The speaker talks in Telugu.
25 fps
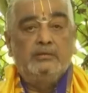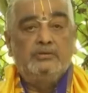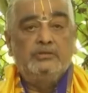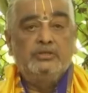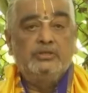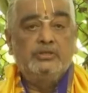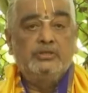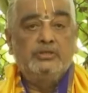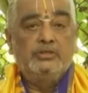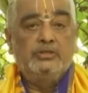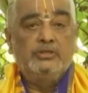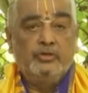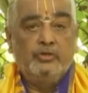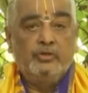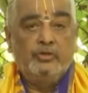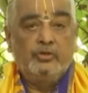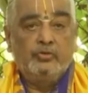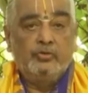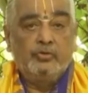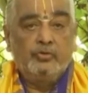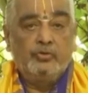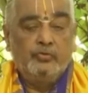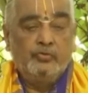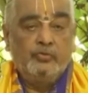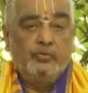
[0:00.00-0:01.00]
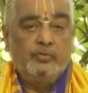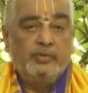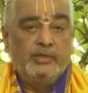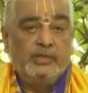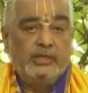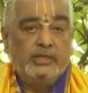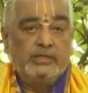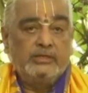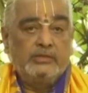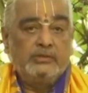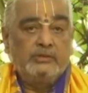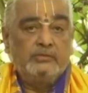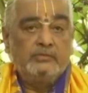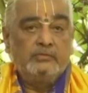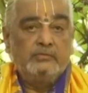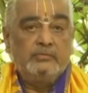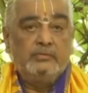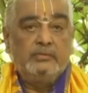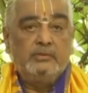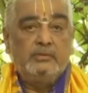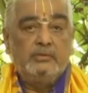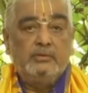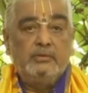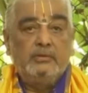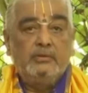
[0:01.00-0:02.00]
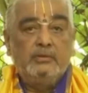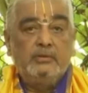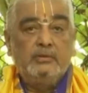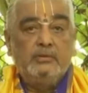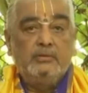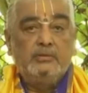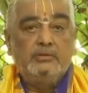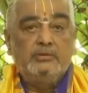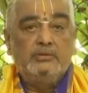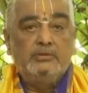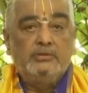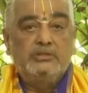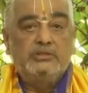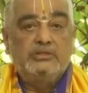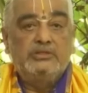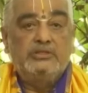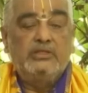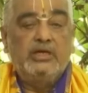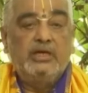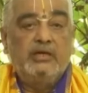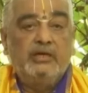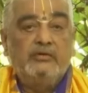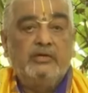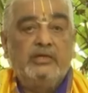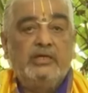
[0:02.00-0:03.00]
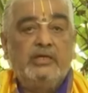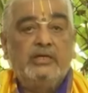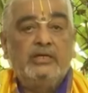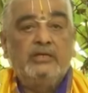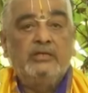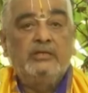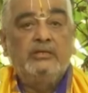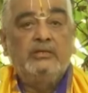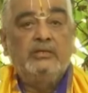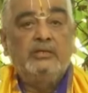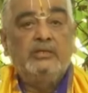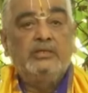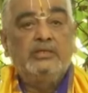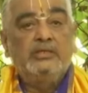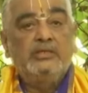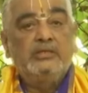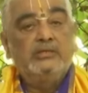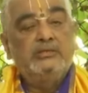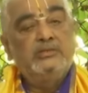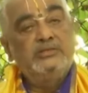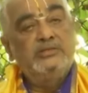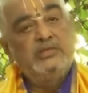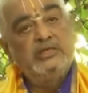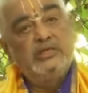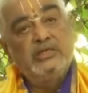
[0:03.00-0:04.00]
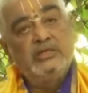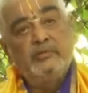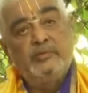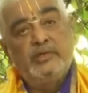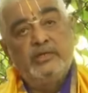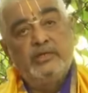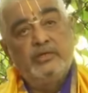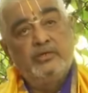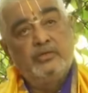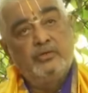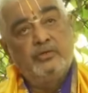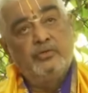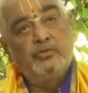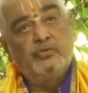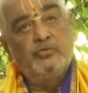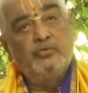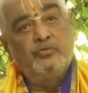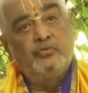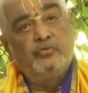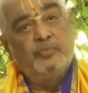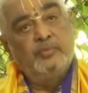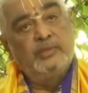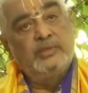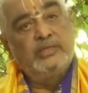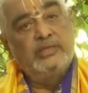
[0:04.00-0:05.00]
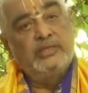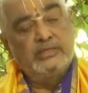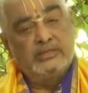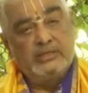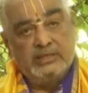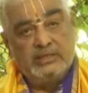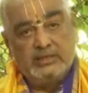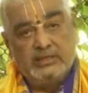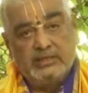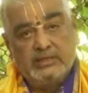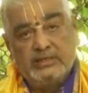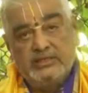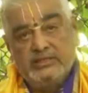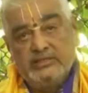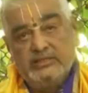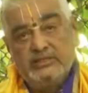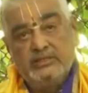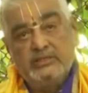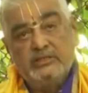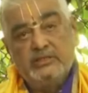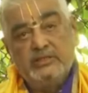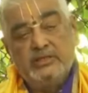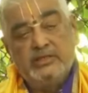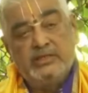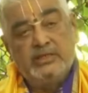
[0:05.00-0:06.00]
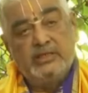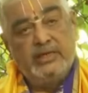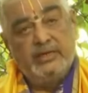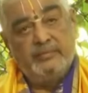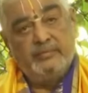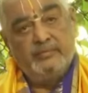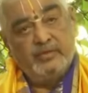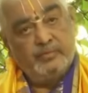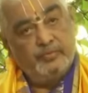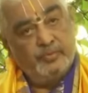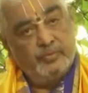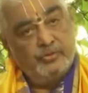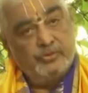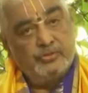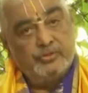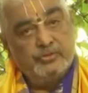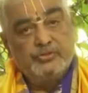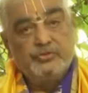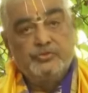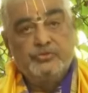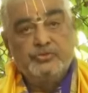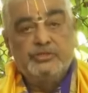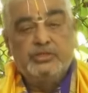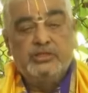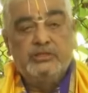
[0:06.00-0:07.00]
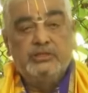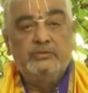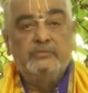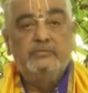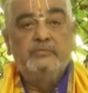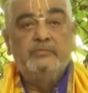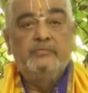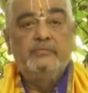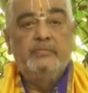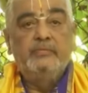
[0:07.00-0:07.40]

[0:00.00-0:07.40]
జంతువుల యొక్క కొవ్వు పదార్థం స్థావరాల యొక్క జంగమాల యొక్క కొవ్వు పదార్థాలు కలిసినట్టుగా ల్యాబ్ రిపోర్ట్ను చూశాను